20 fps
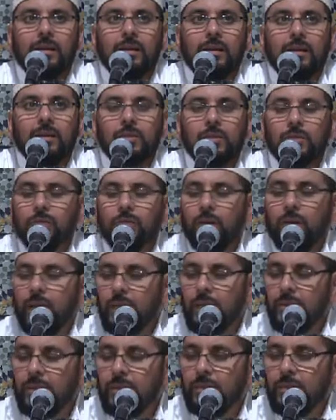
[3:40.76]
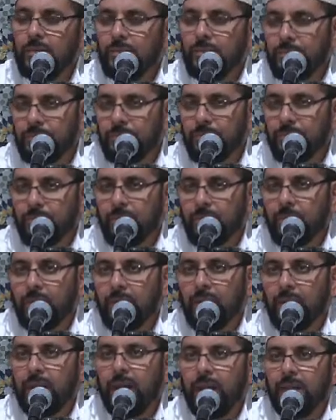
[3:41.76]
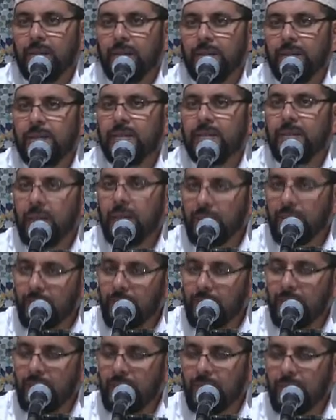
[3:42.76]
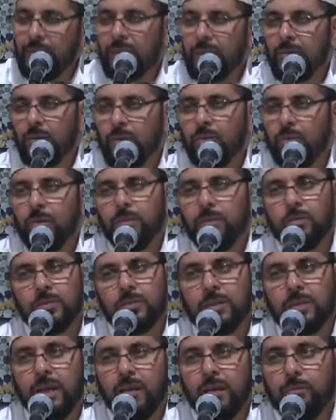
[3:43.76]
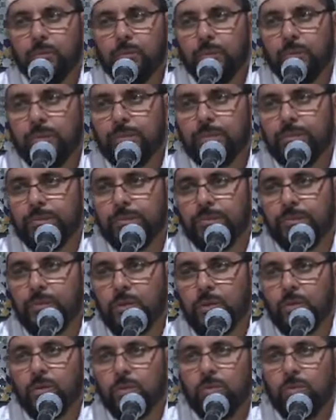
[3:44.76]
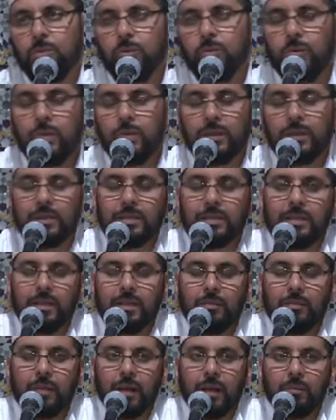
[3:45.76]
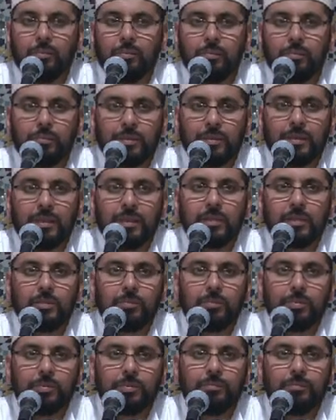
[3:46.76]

السؤال عن ازدياد العلم هو مستحب حكمه الاستحباب الندب